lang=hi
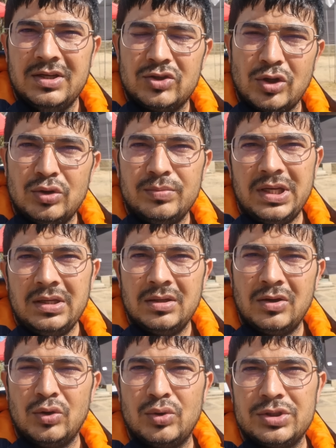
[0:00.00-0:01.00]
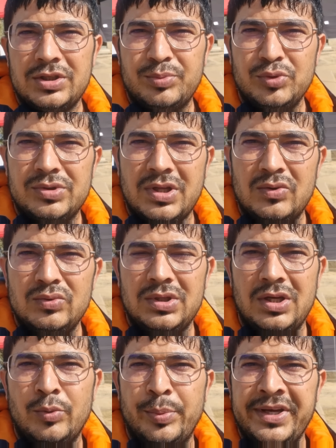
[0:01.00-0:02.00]
चलो मैं लोगों से पूछता हूँ
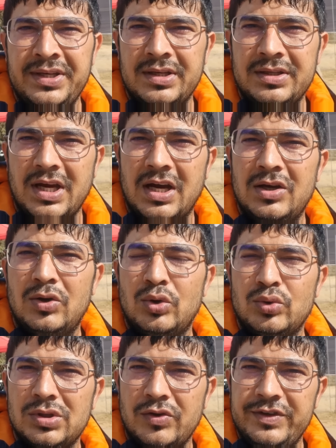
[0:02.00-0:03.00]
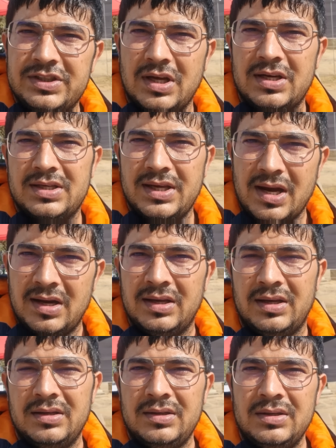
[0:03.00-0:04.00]
उनके ओपिनियन क्या है और उनके विचार क्या
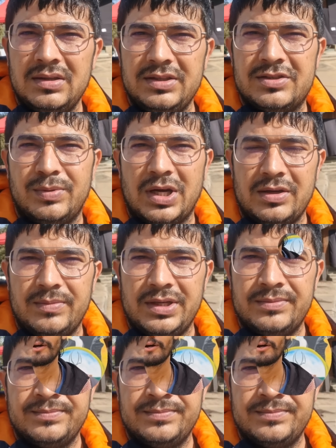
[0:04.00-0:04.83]
हैं इस बारे में